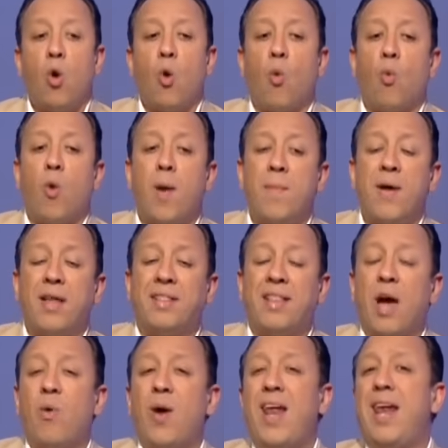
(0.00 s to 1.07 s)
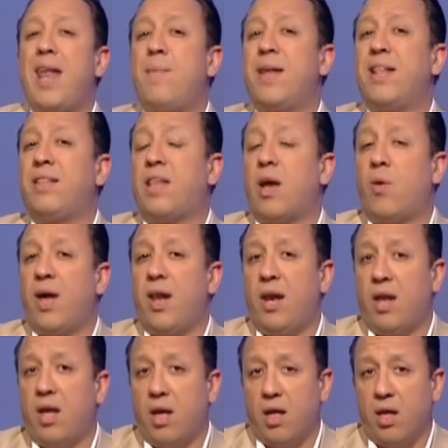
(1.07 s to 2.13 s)
وتولى من
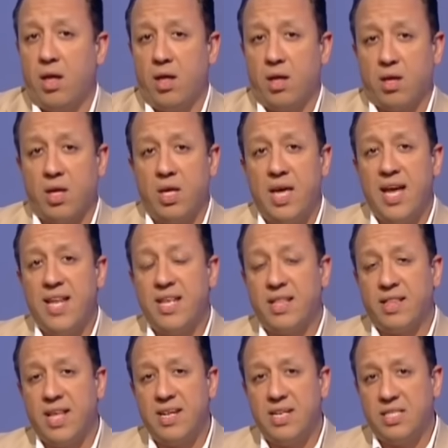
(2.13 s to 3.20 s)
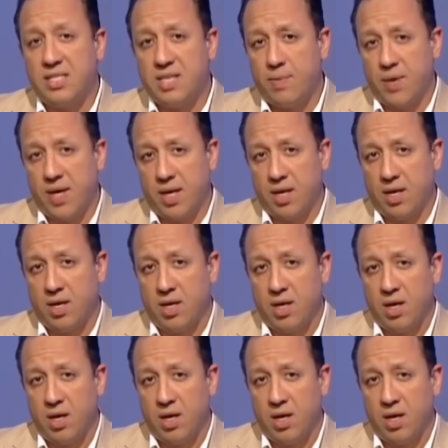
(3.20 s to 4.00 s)
تولى قياده نادي الزمالك